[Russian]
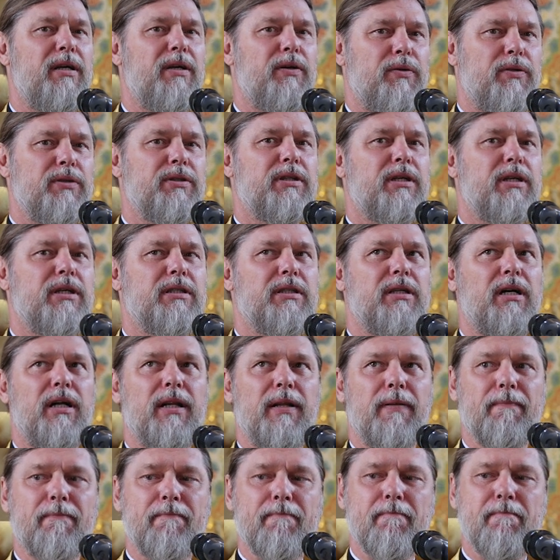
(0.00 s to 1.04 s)
И он
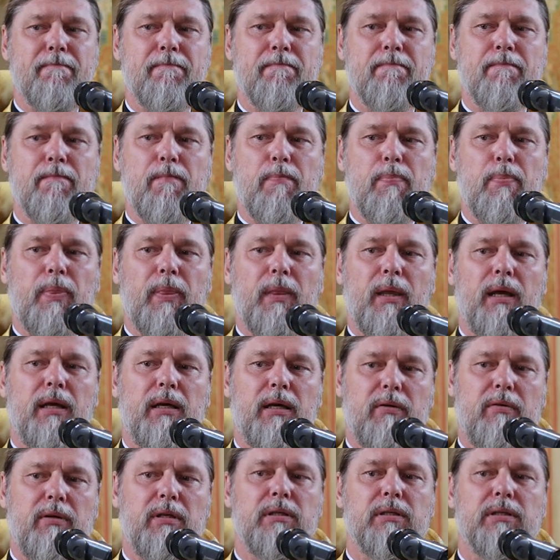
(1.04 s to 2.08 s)
сказал,
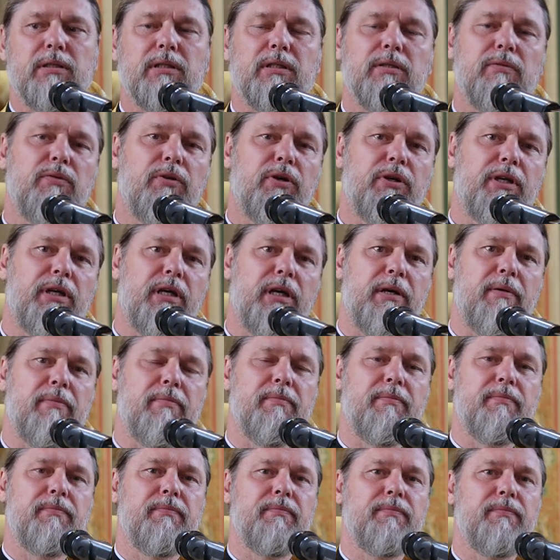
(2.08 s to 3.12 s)
я видел сегодня
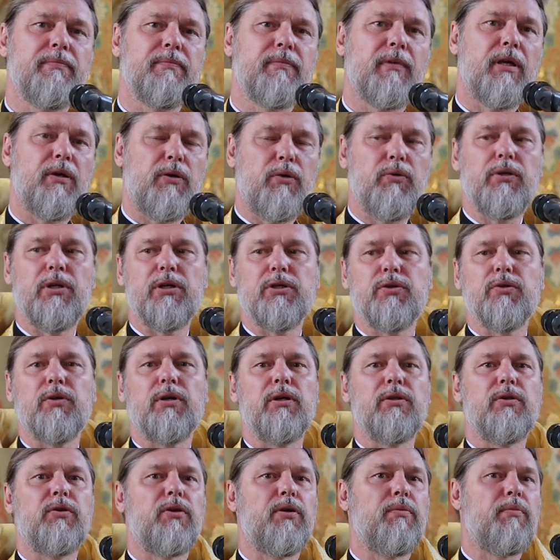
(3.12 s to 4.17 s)
юношу,
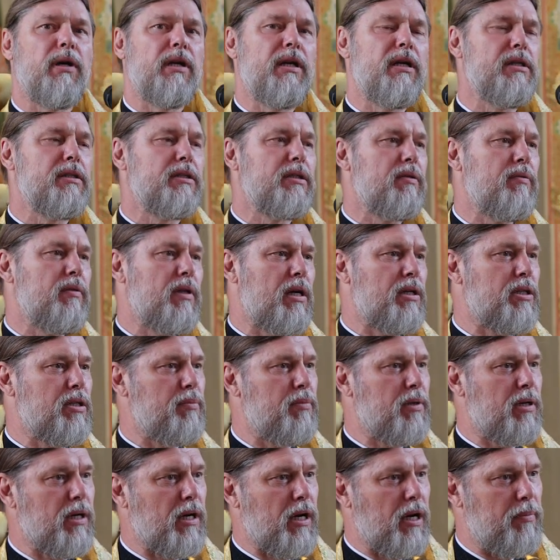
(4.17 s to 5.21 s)
который молился в
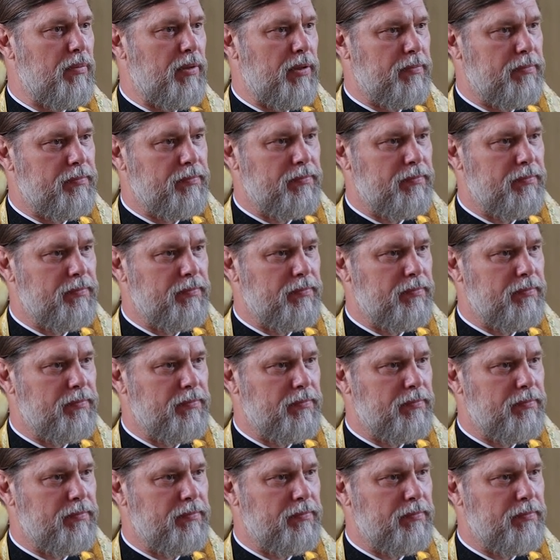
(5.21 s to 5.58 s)
нашем храме.